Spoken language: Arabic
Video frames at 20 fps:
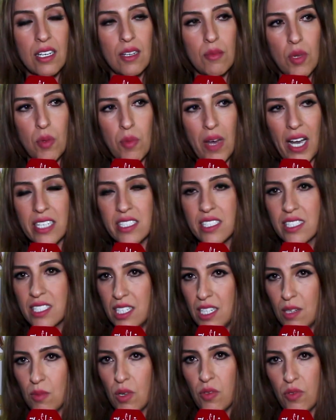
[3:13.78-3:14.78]
من معهد
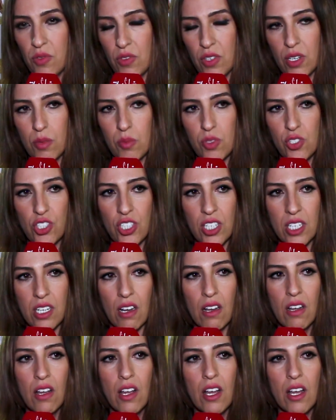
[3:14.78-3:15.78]
السينما في
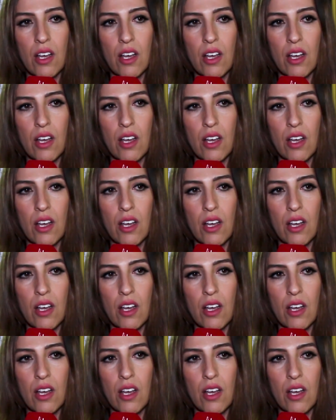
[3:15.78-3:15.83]
بلجيكا